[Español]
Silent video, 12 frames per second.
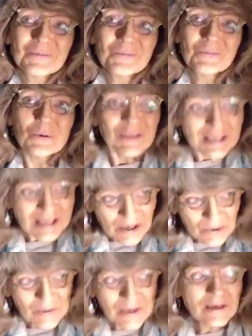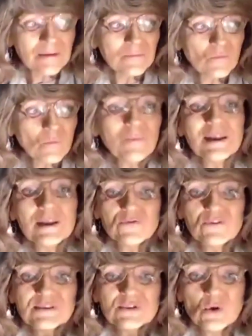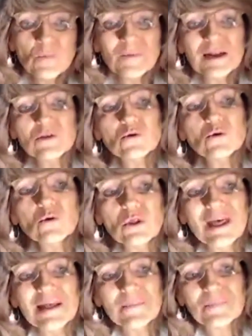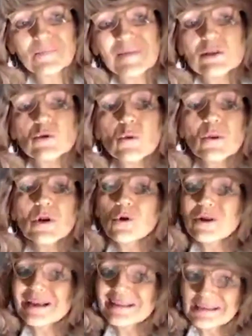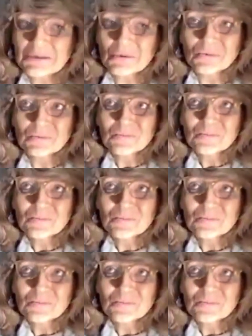podía haber un beneficio para toda, para todo el colectivo.